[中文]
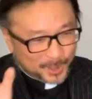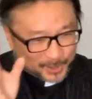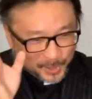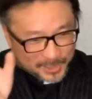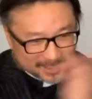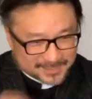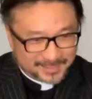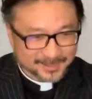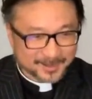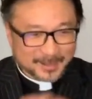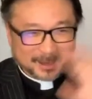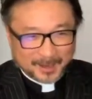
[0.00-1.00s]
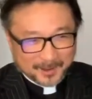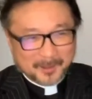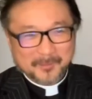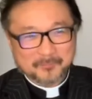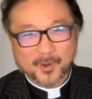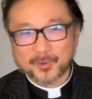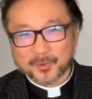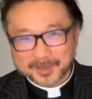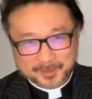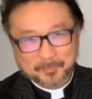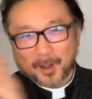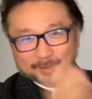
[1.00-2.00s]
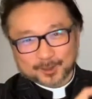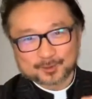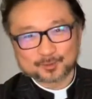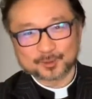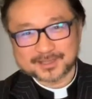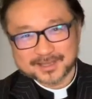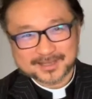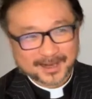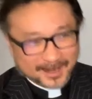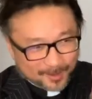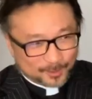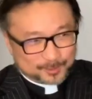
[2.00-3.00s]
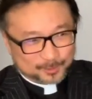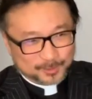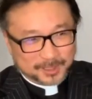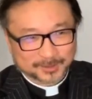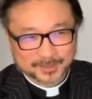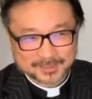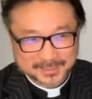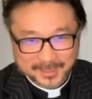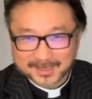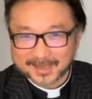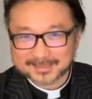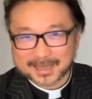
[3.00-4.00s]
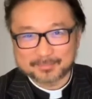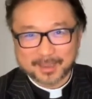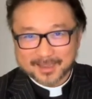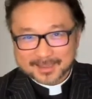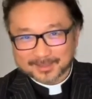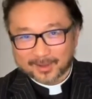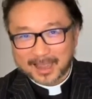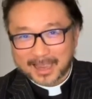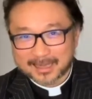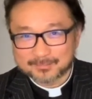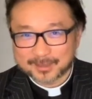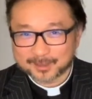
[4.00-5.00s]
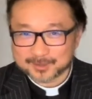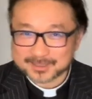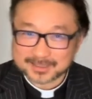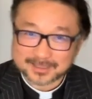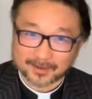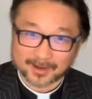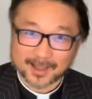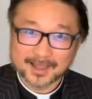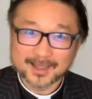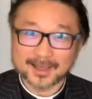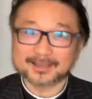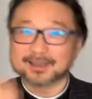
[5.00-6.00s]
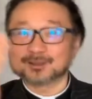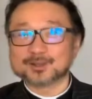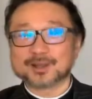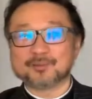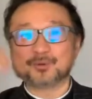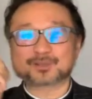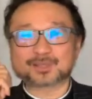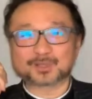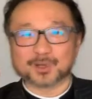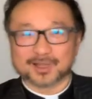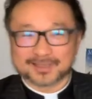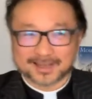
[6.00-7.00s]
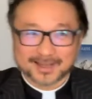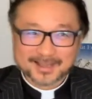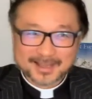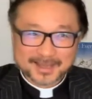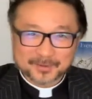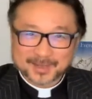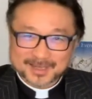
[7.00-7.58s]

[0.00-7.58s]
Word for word: 就讲这个摸鬼就跑到猪的身上，然后猪跳到悬崖下面，到海里面都死掉了。哎，他说那个牧师说，那个因为